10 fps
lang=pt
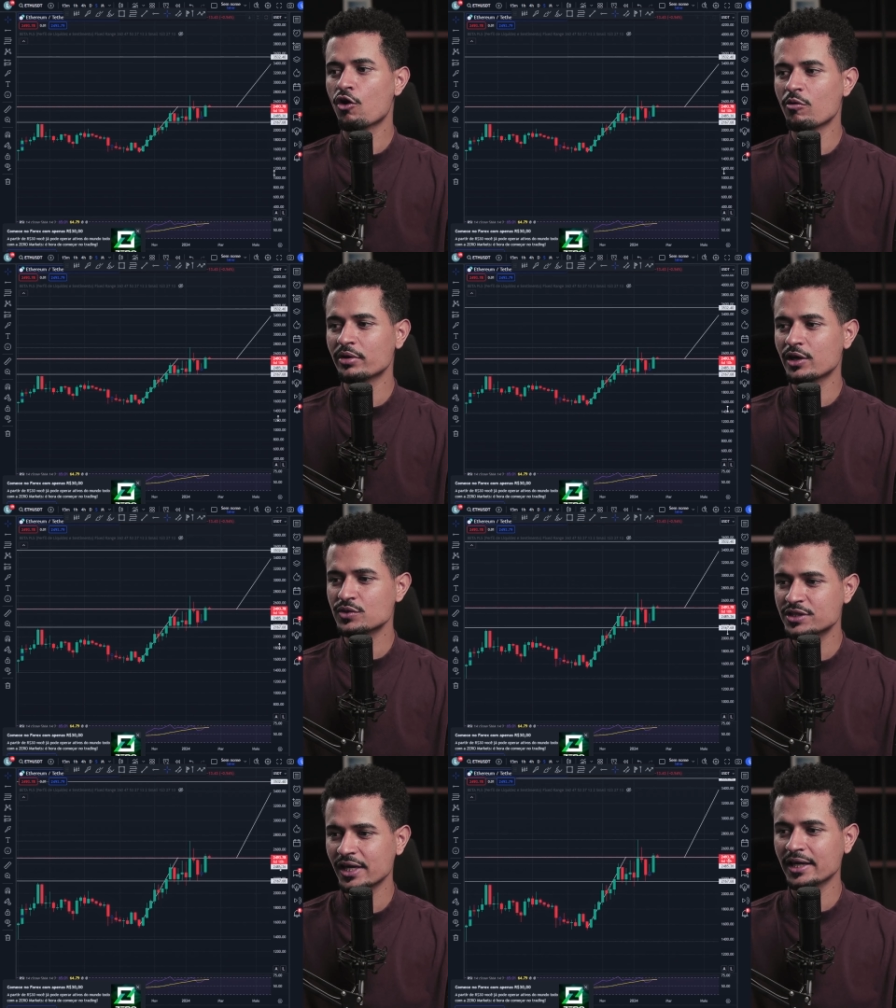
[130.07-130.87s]
Como que
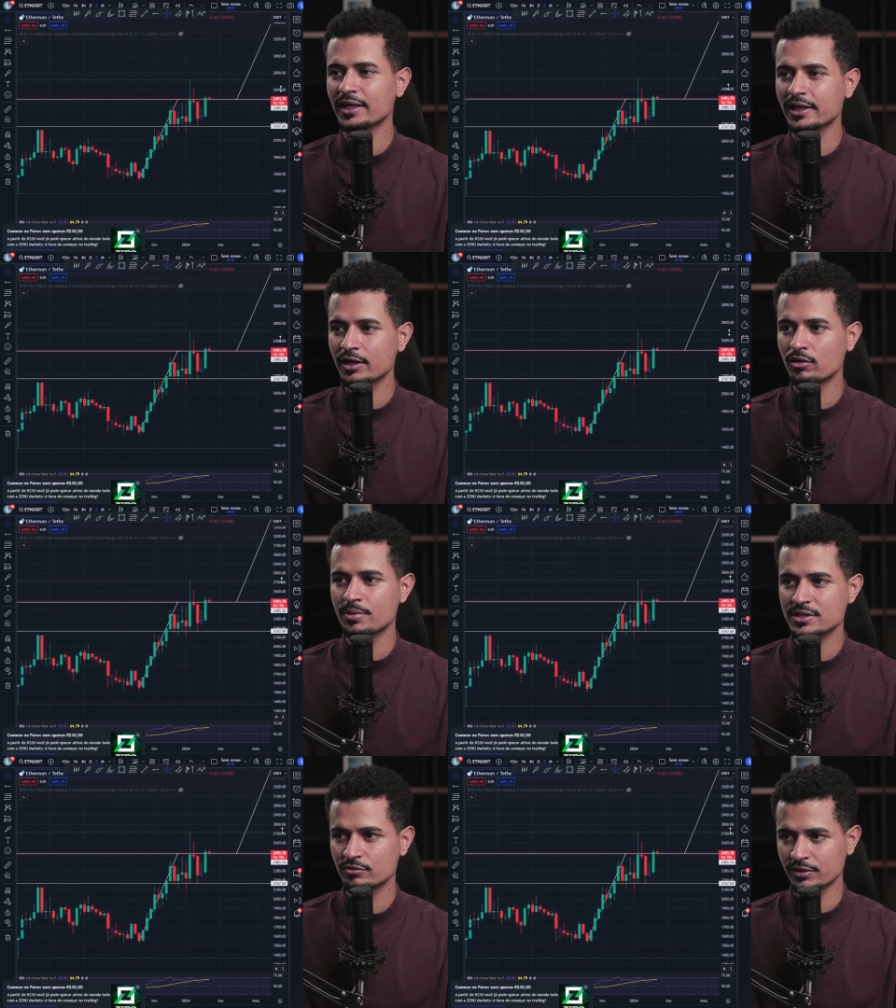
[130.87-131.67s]
eu sei que aqui é uma
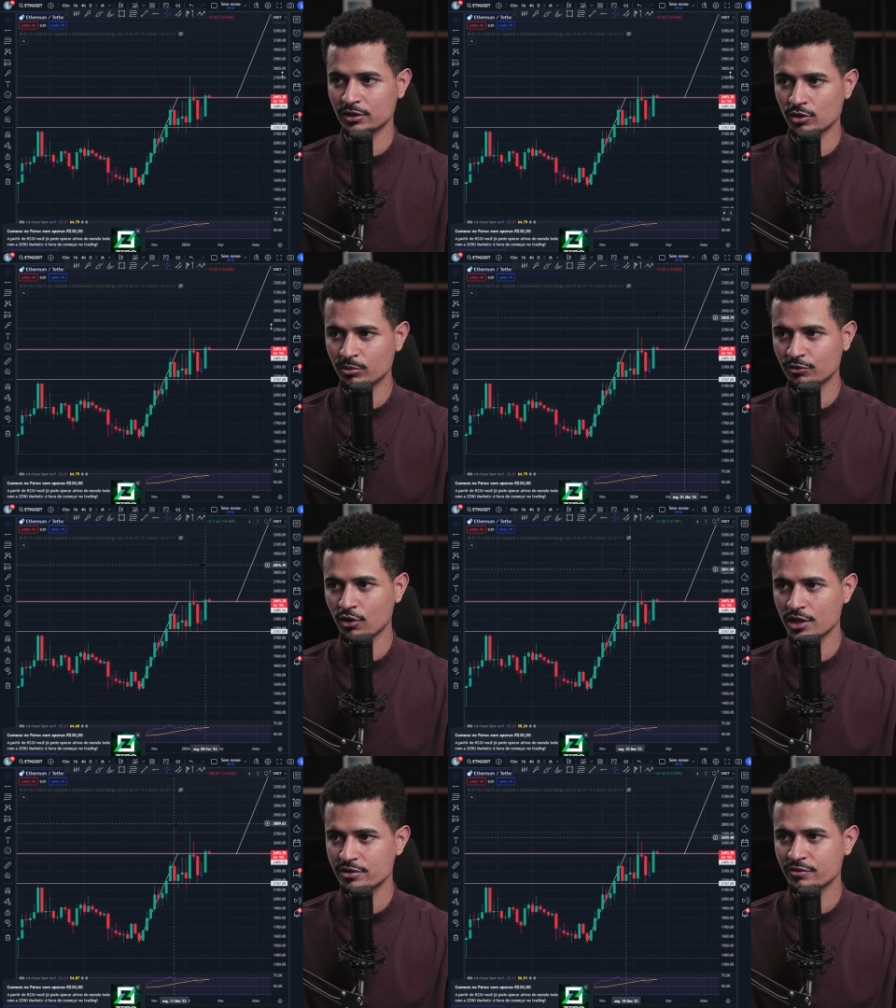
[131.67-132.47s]
pressão vendedora muito
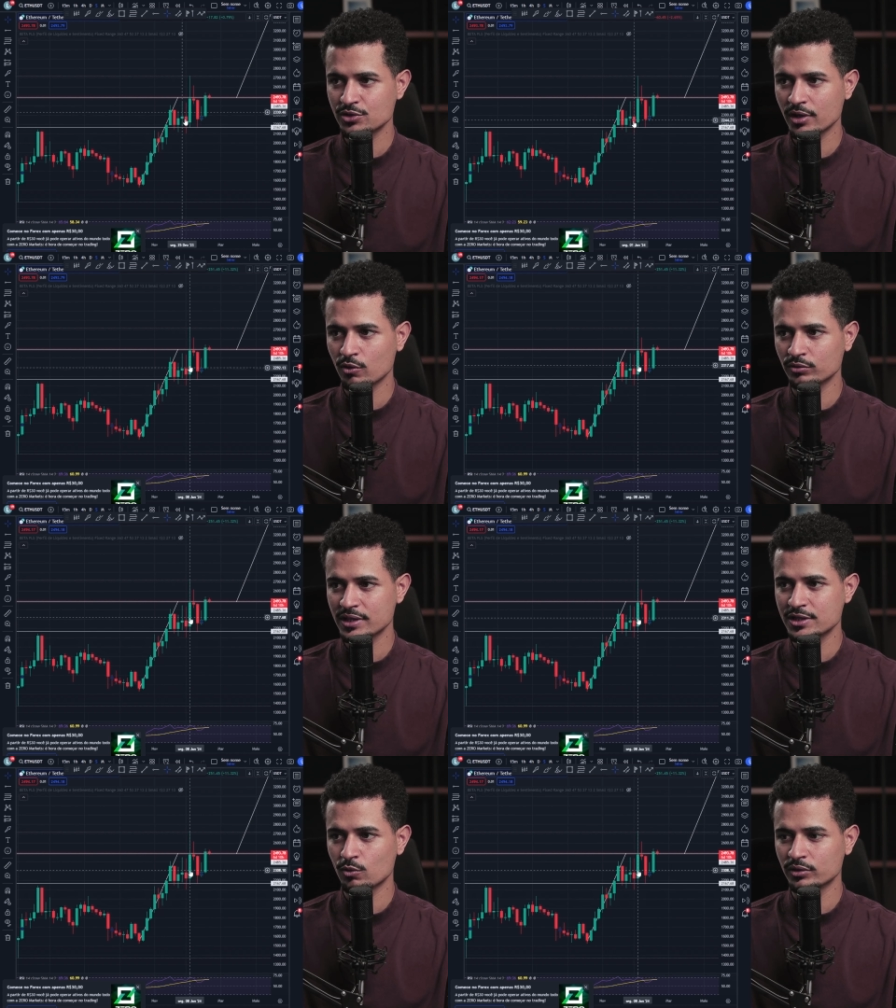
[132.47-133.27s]
forte? Veja o que
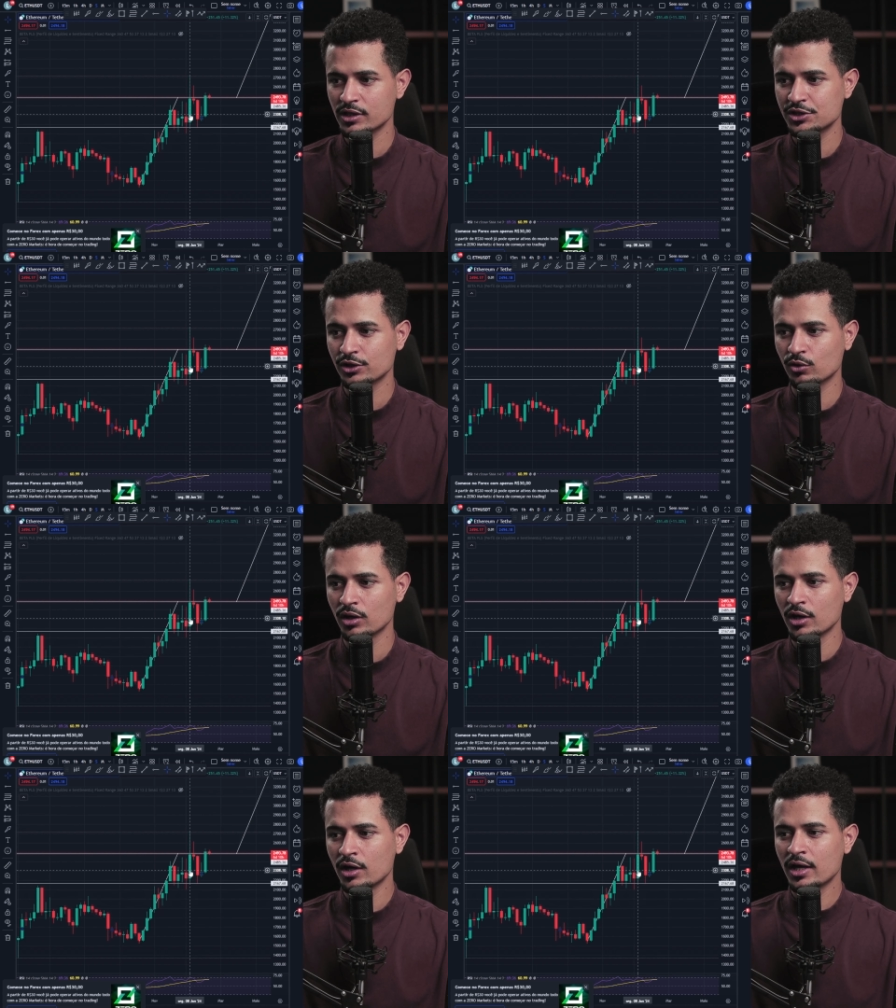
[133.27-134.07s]
aconteceu quando ele chegou